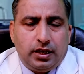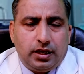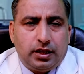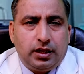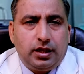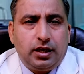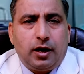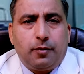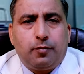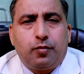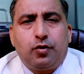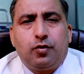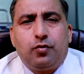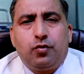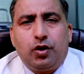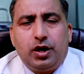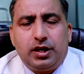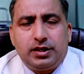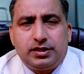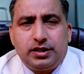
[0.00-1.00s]
यदि आपको
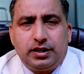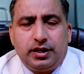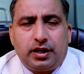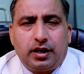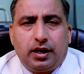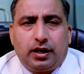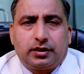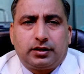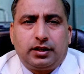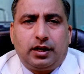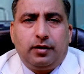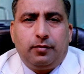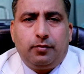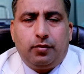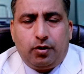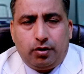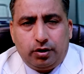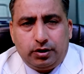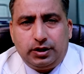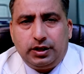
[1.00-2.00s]
वो एसिडिक लगता है
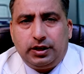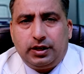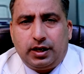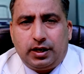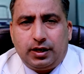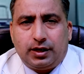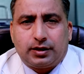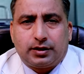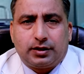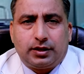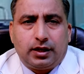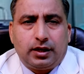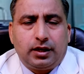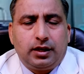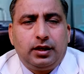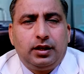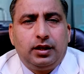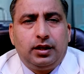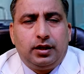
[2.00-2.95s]
बहुत तीखा लगता है